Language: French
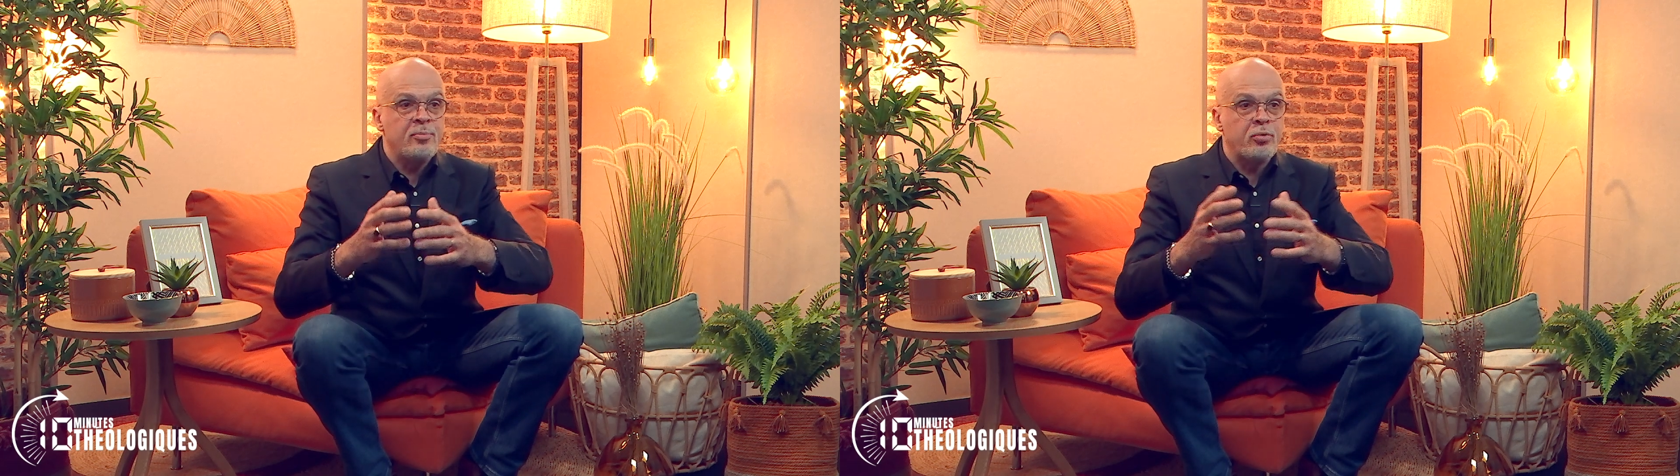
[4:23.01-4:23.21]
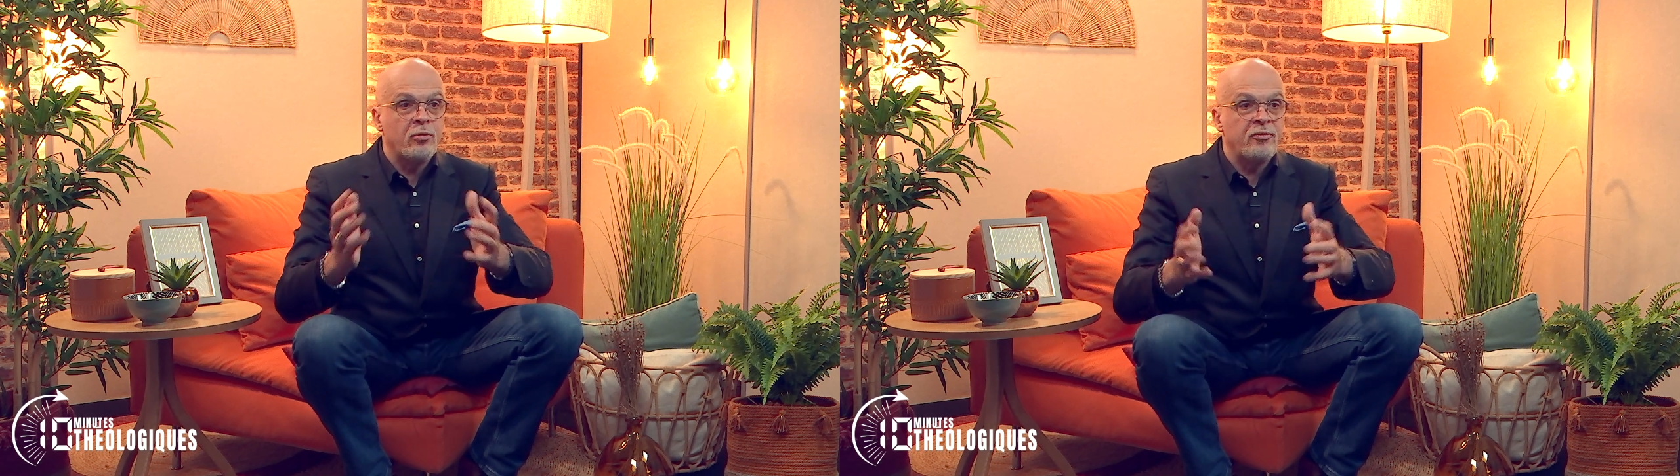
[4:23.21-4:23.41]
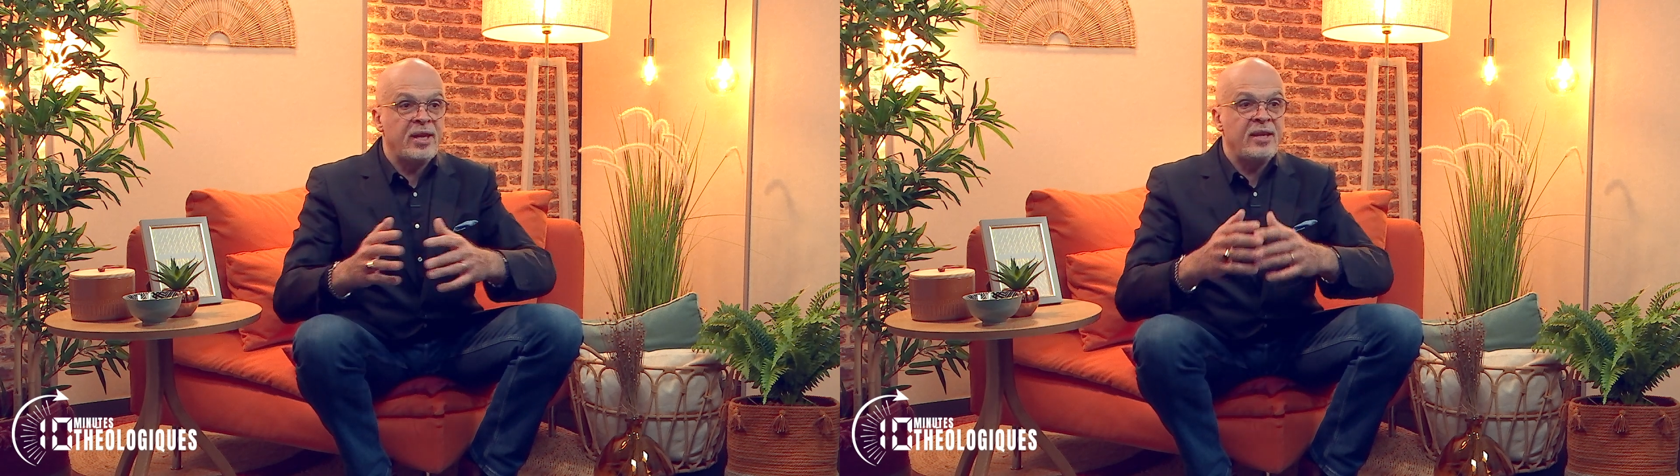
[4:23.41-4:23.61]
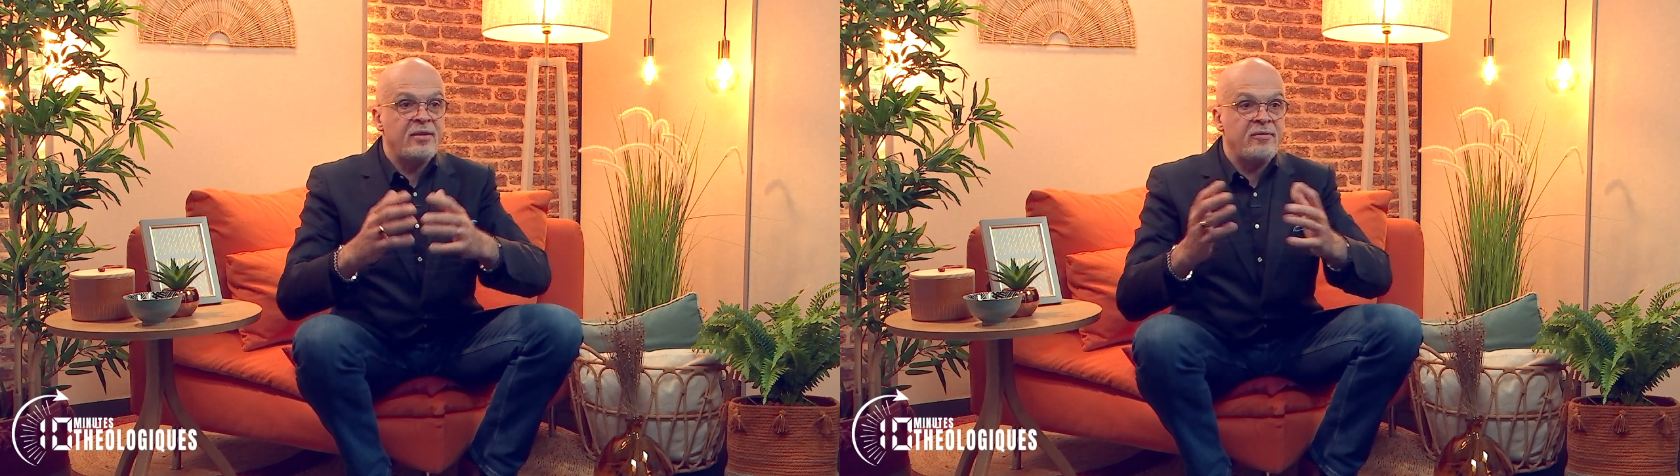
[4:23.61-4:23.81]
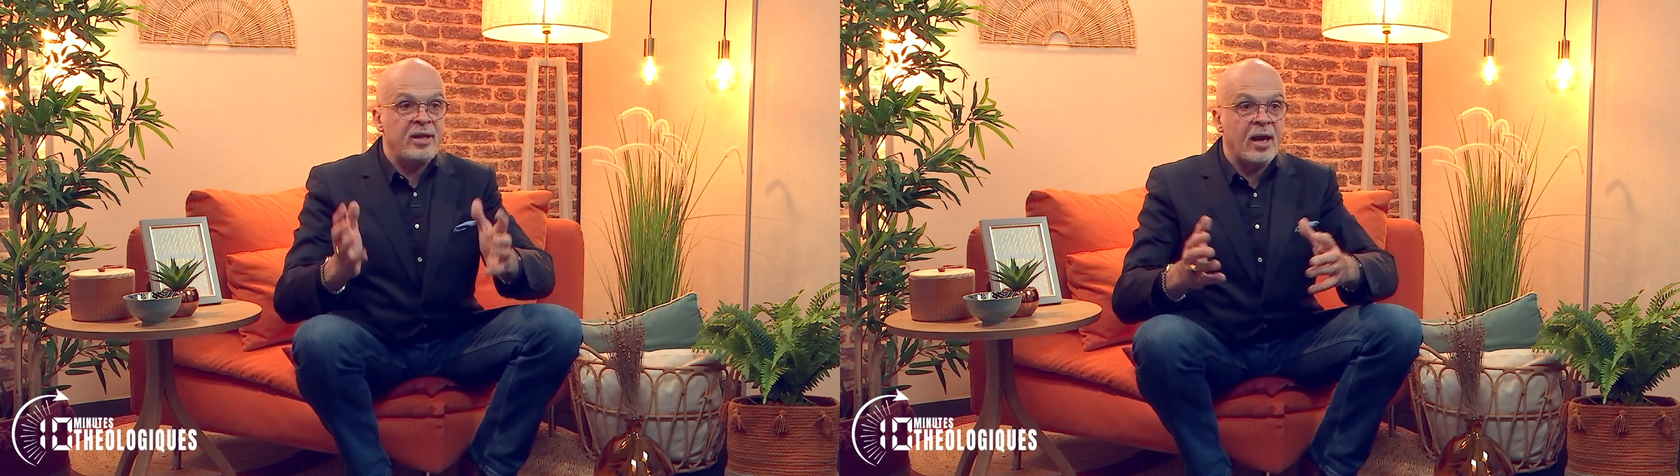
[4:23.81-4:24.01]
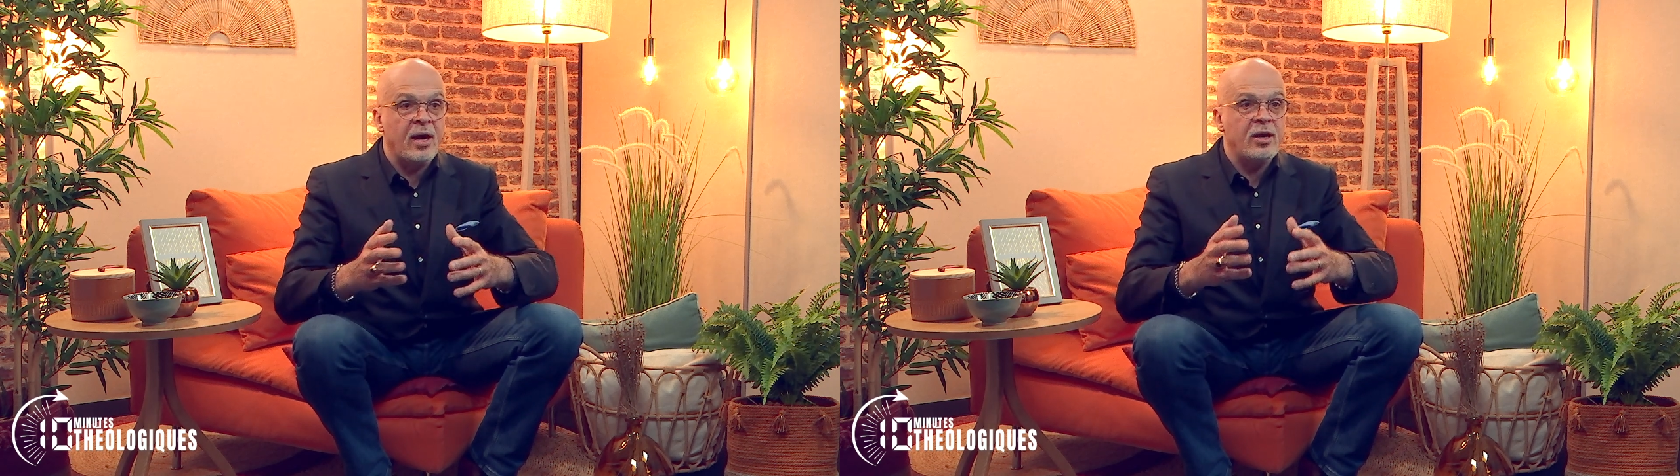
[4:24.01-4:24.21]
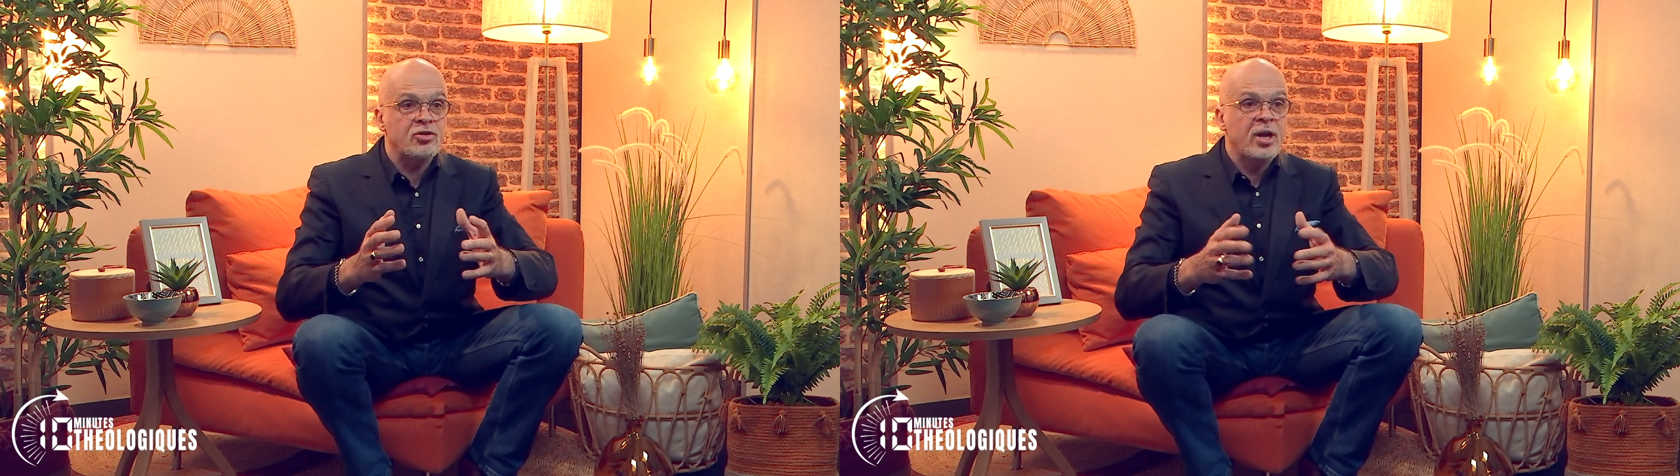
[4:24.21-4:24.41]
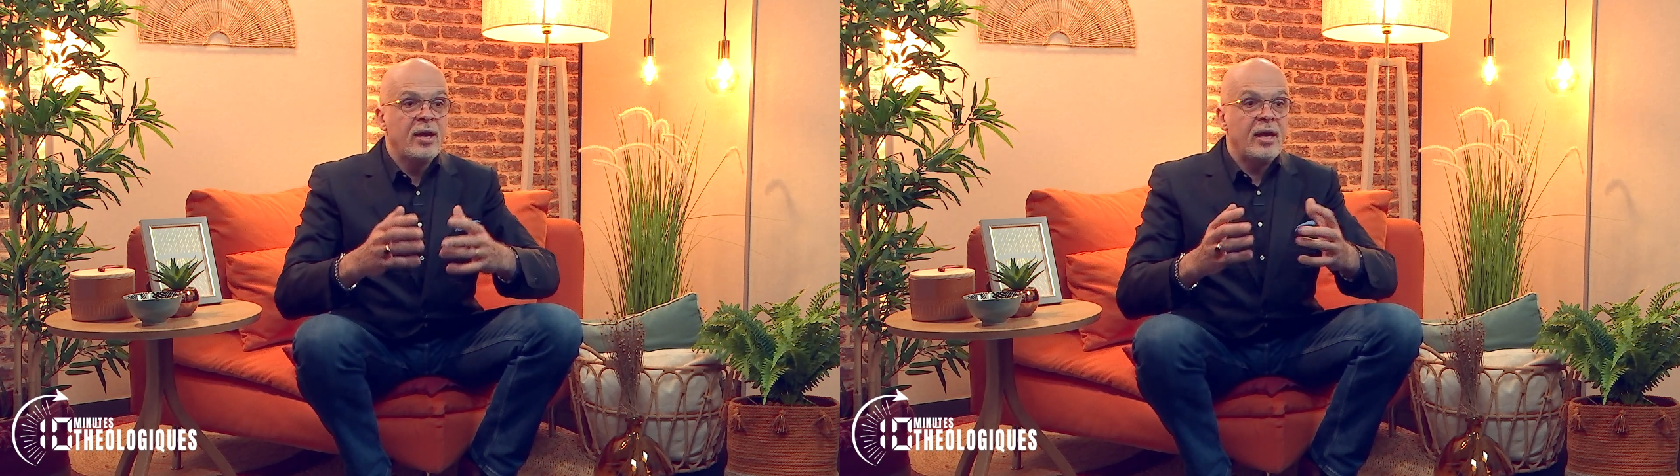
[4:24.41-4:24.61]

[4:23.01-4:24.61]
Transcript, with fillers: provenaient des villages,